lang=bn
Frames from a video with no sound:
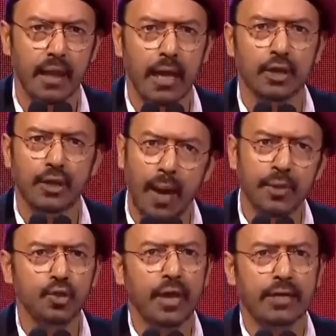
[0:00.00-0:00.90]
কিন্তু আমি
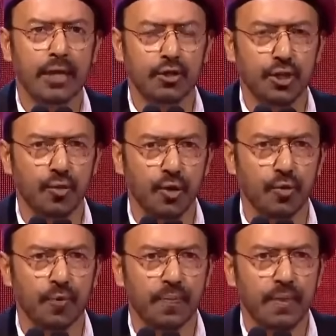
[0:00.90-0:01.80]
শুধু একটা কথা
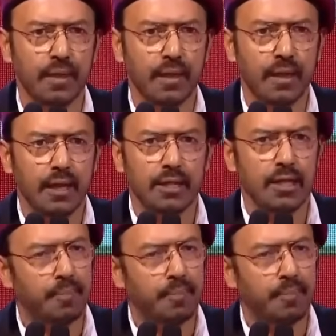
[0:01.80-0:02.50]
বলবো যে